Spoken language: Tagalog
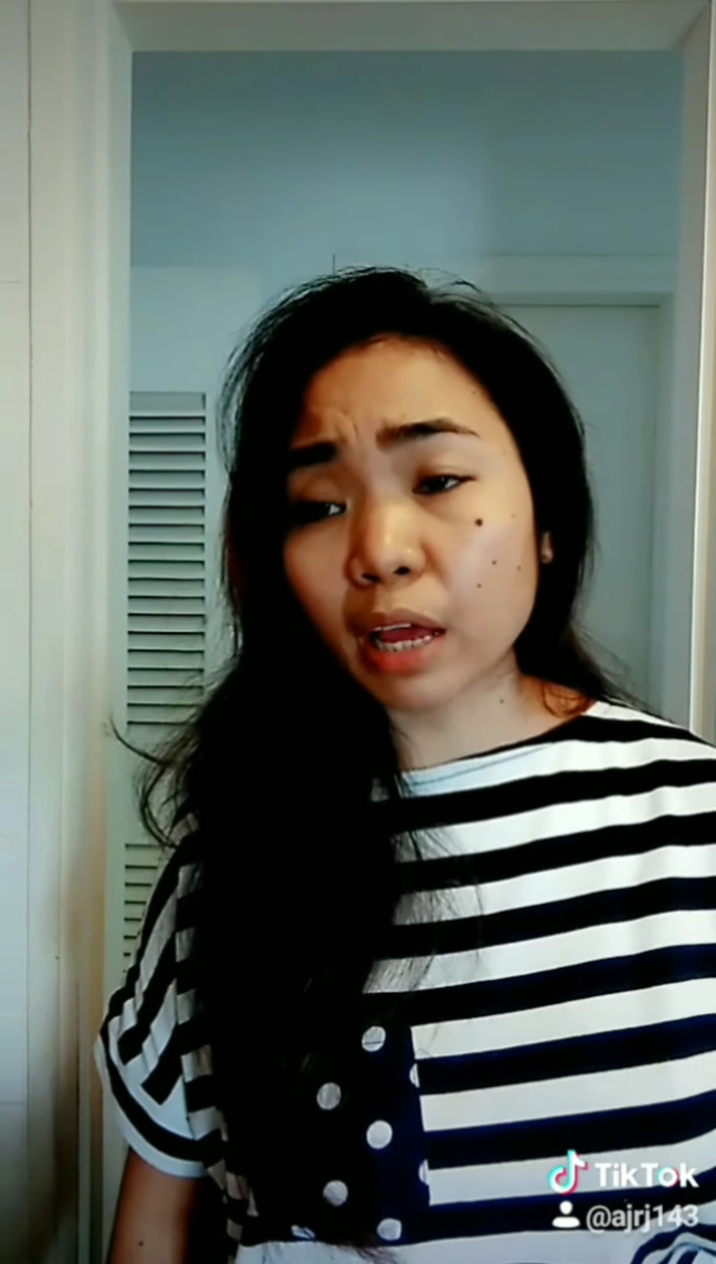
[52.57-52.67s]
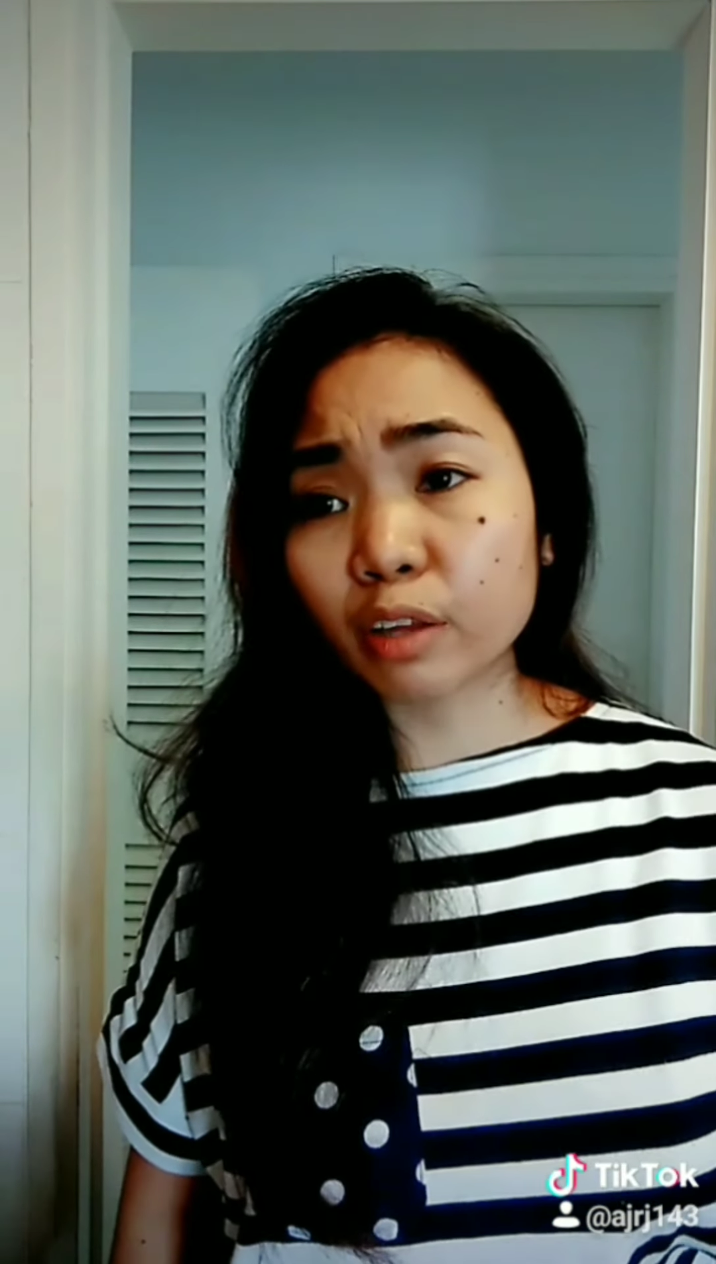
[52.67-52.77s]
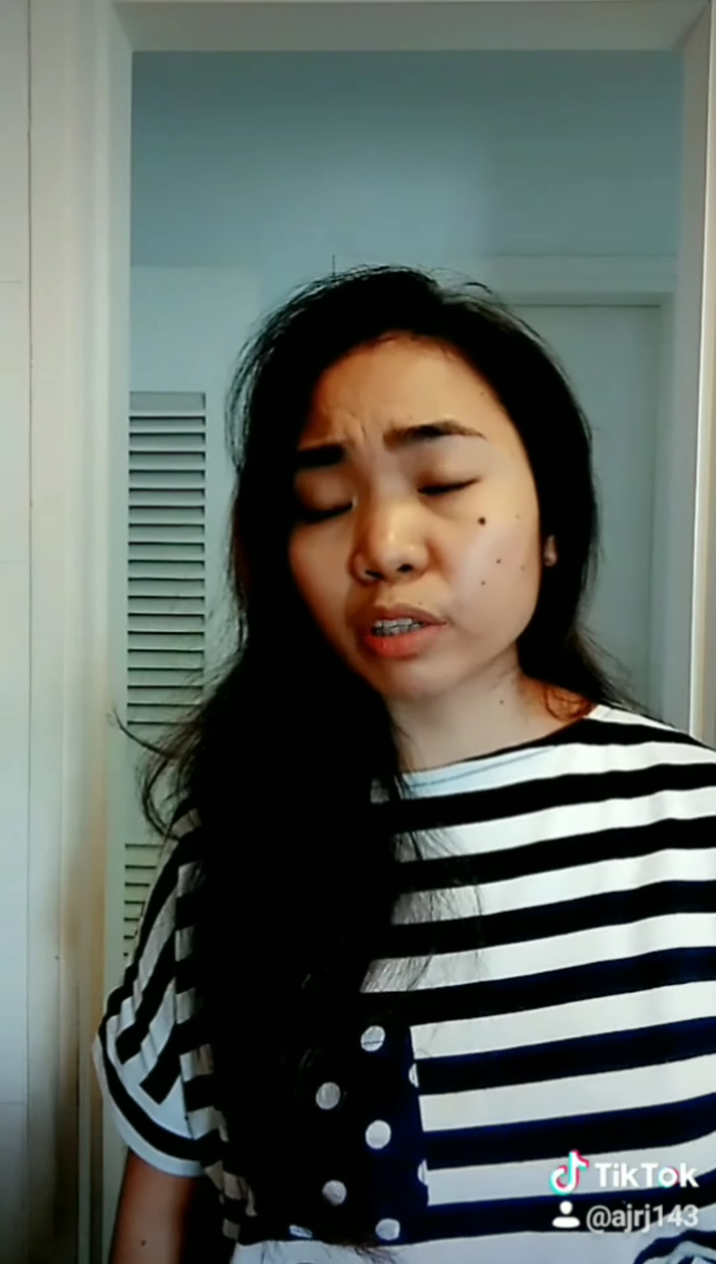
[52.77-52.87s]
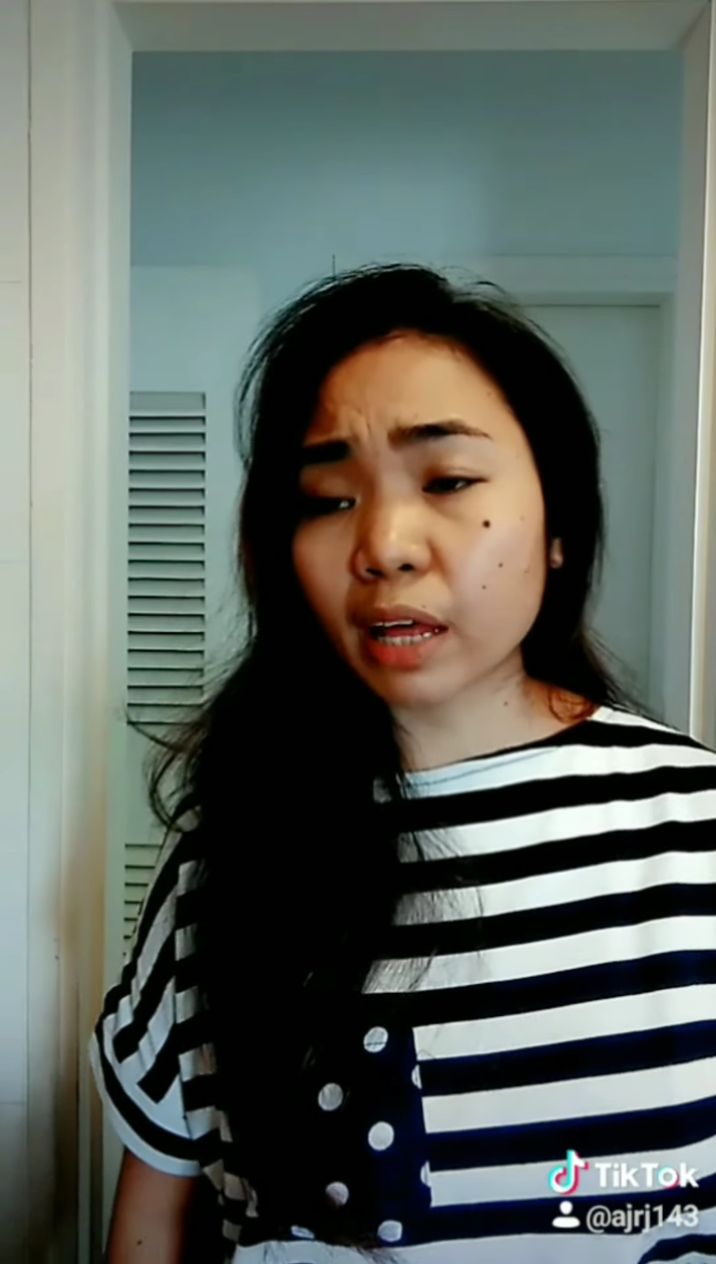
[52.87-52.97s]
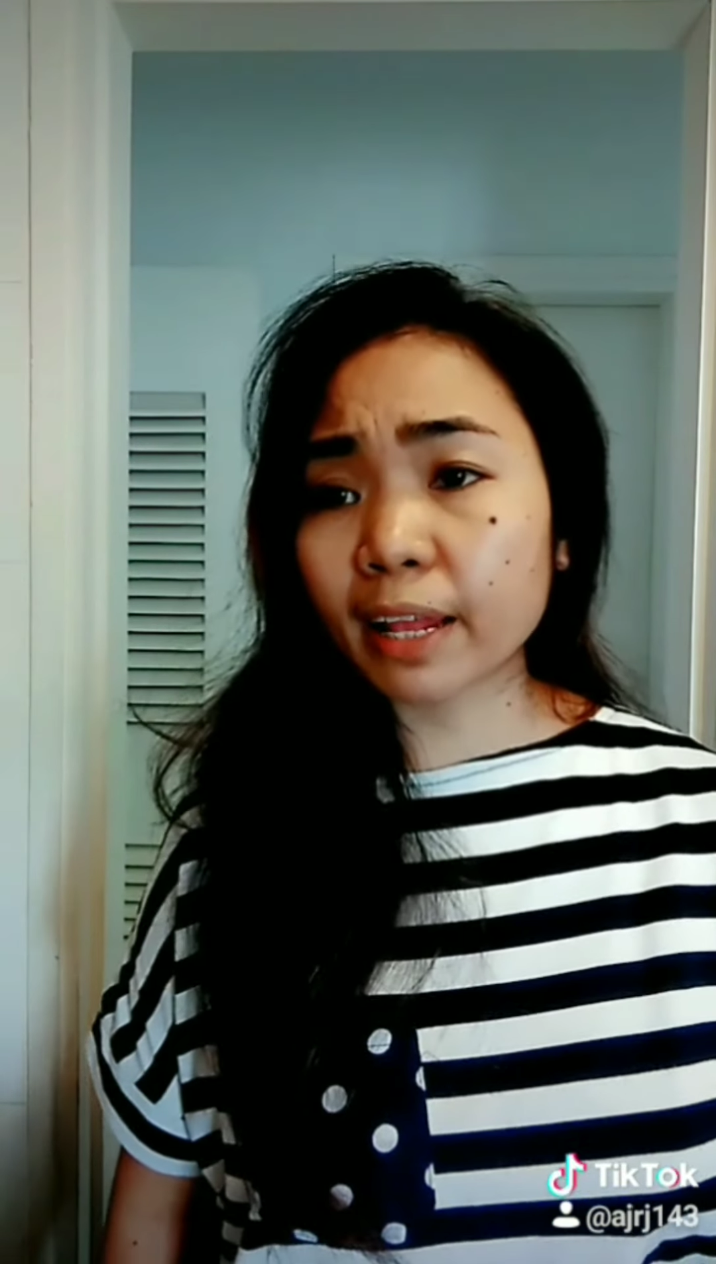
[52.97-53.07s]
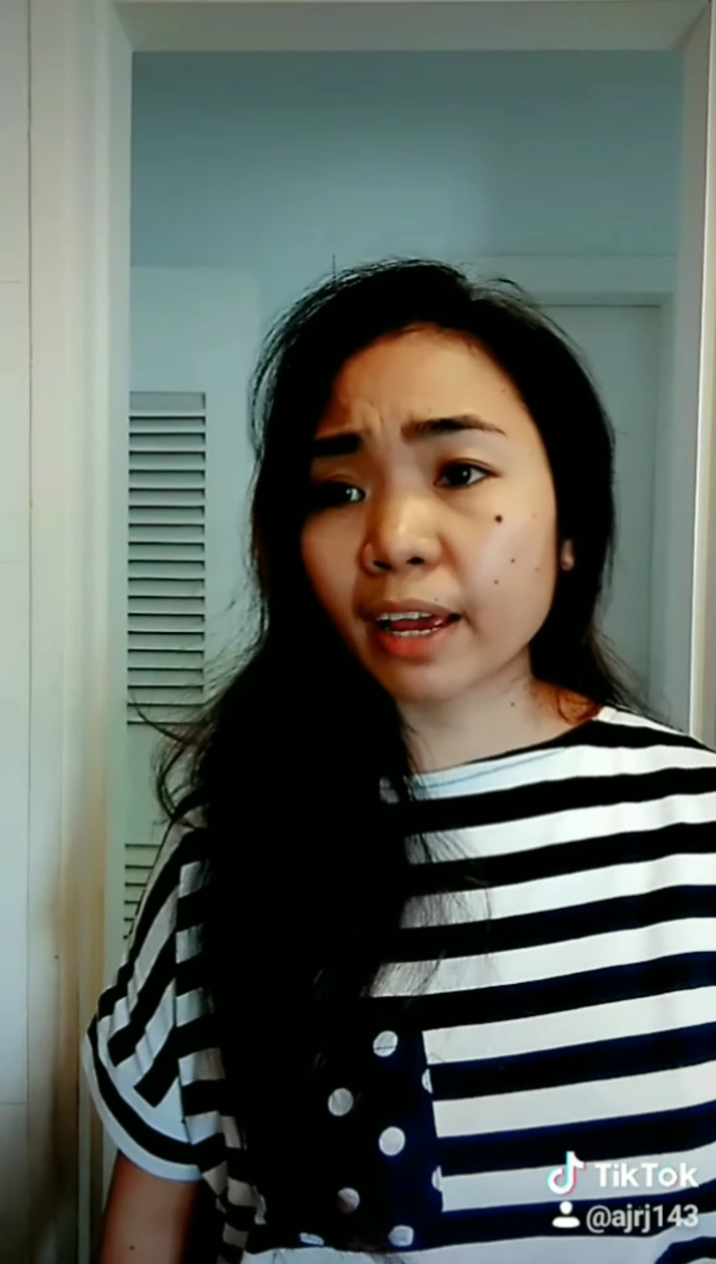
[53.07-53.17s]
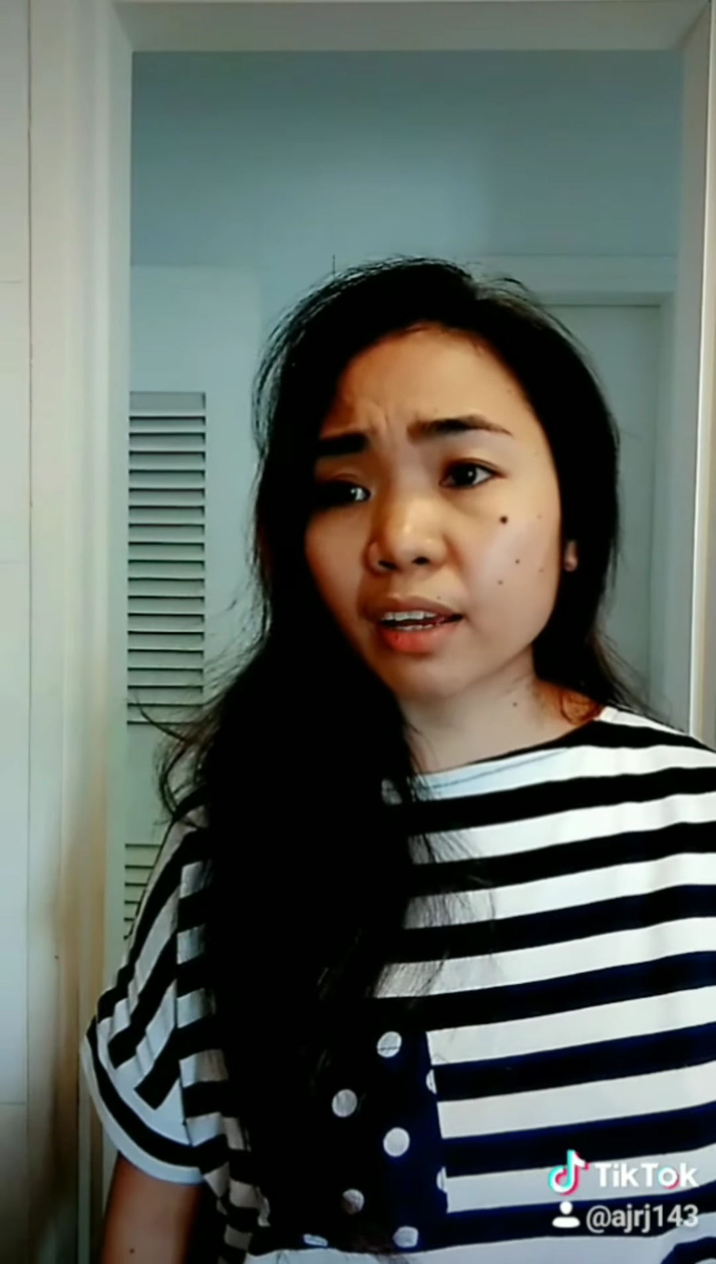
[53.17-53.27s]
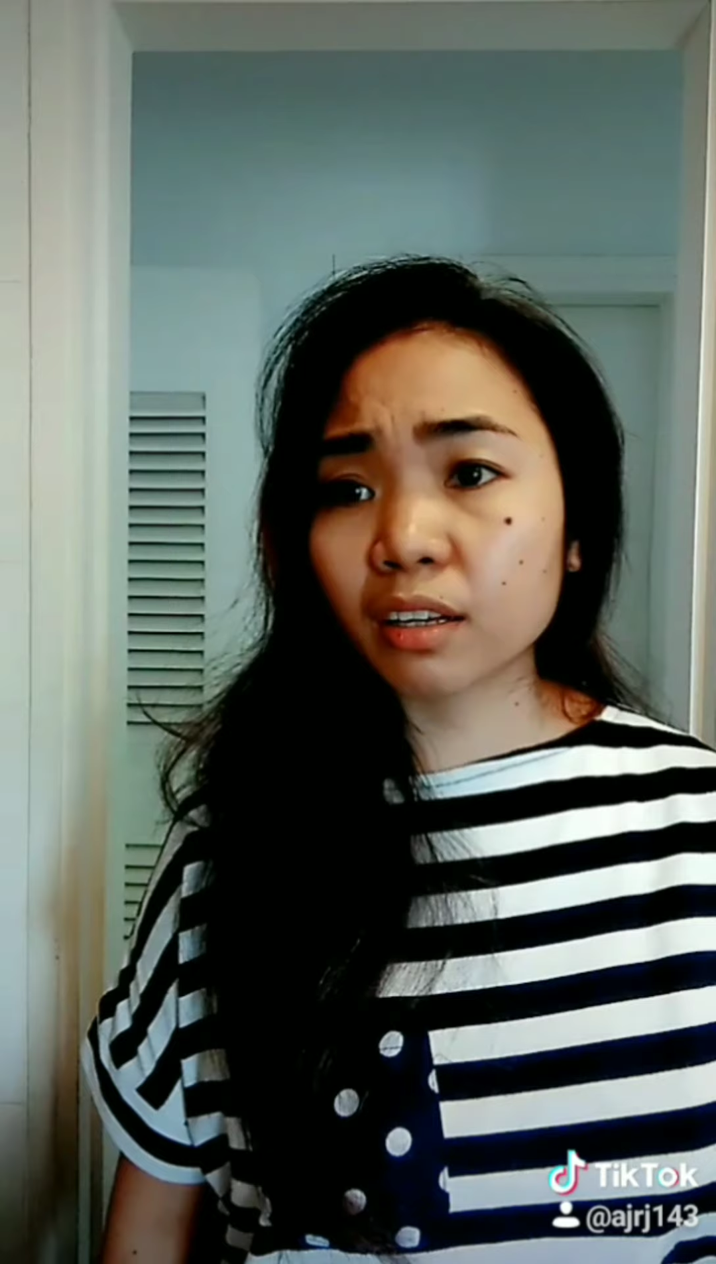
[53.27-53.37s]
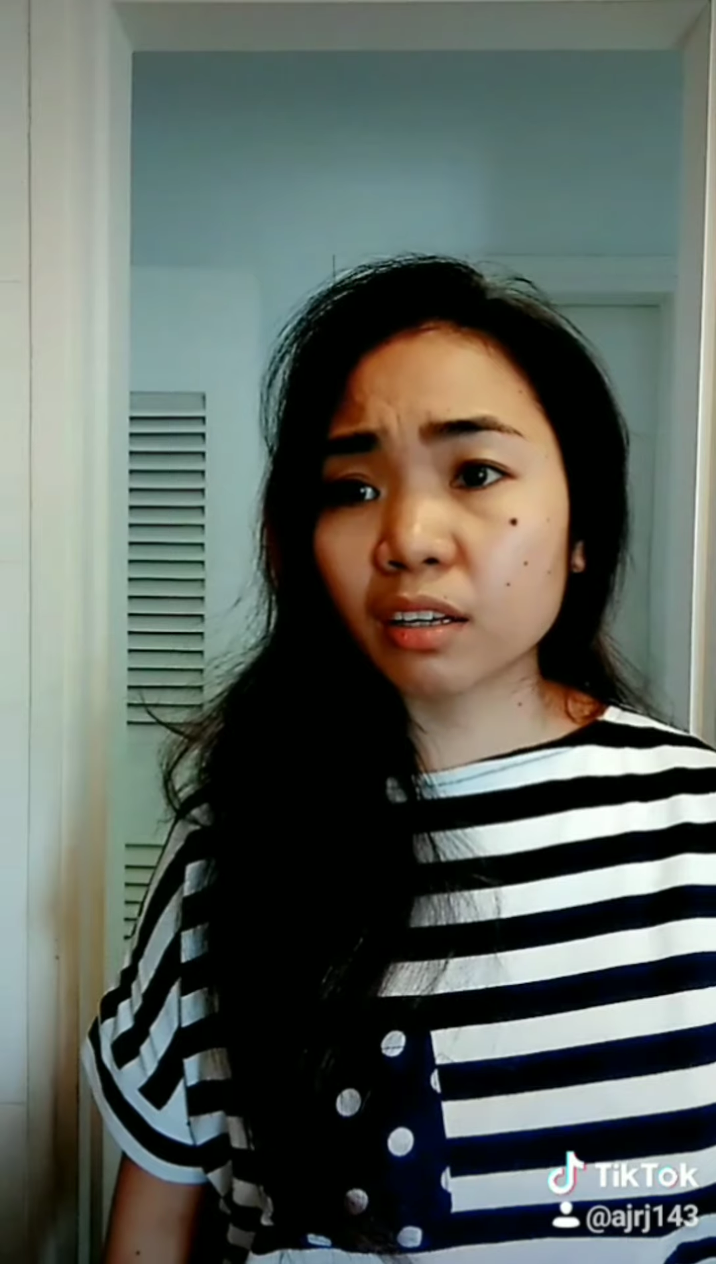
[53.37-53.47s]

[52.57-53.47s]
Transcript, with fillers: tayo dati.